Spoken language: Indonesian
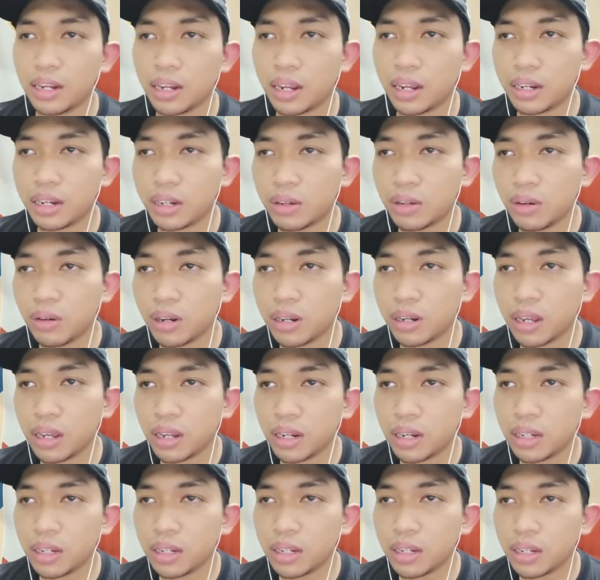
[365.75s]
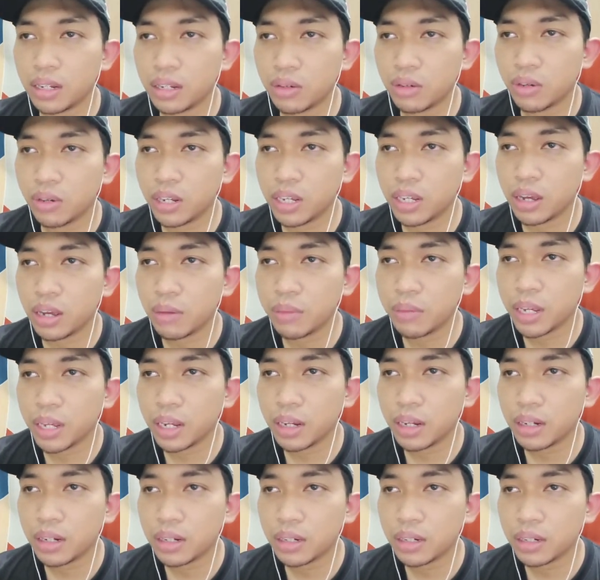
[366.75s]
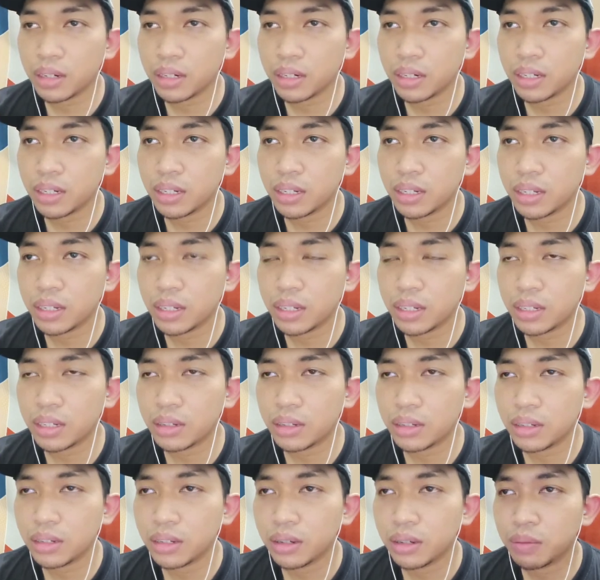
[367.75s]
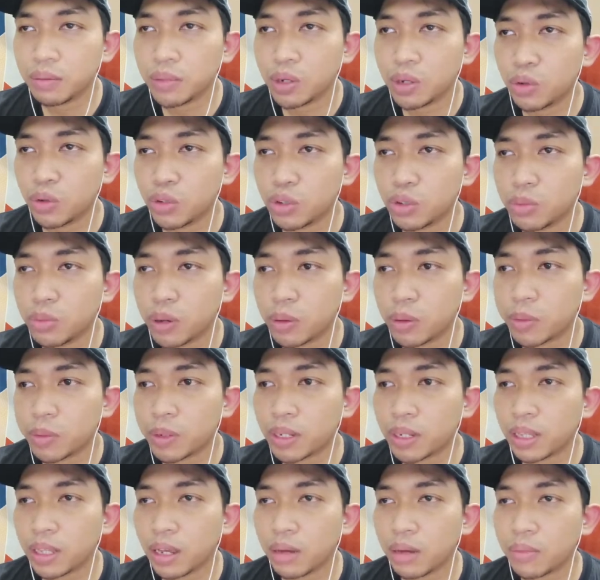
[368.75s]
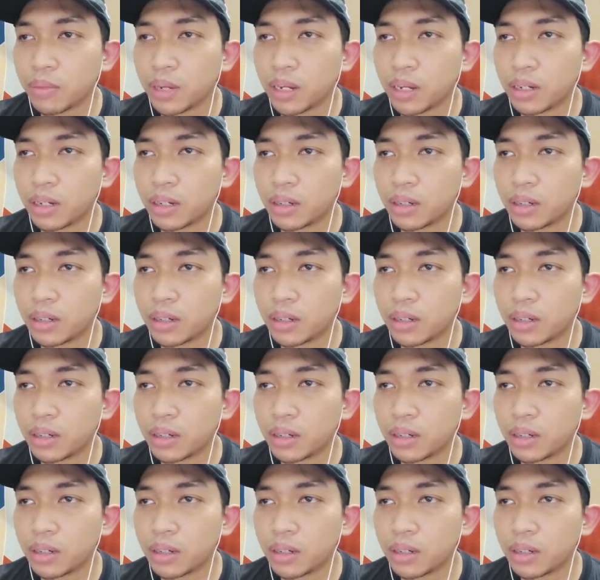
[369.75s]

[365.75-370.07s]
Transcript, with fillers: Nah ini gol dari Kunigami ya di pengunjung babak pertama.